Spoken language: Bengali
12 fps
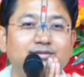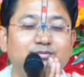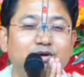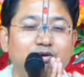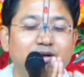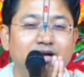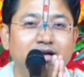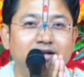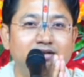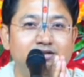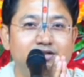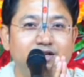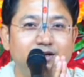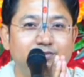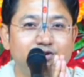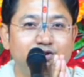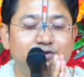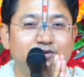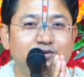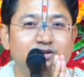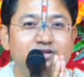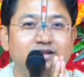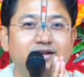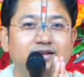ভগবান শ্রী রামচন্দ্রকে
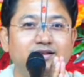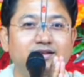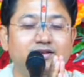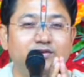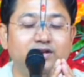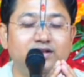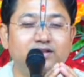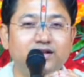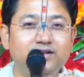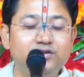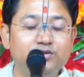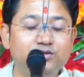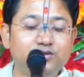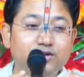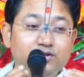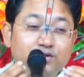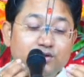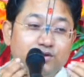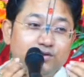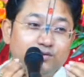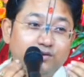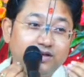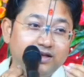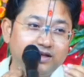সেখানে দেখে ওখানে দাঁড়িয়ে শুধু ঝরঝর
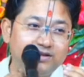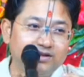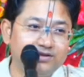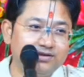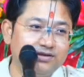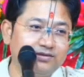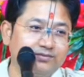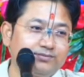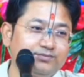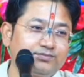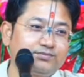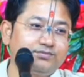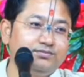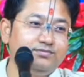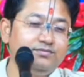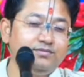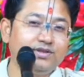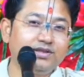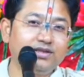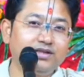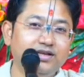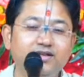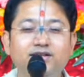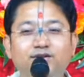করে কেঁদেছি
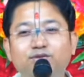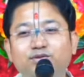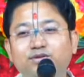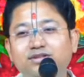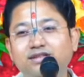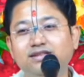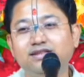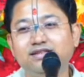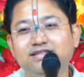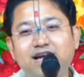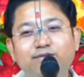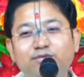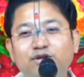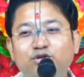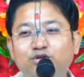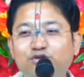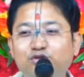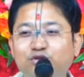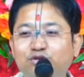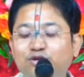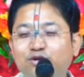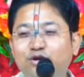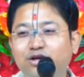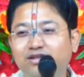হে ঠাকুর আমরা কত সুন্দর
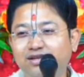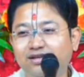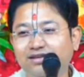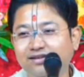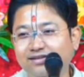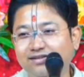ঘরে থাকি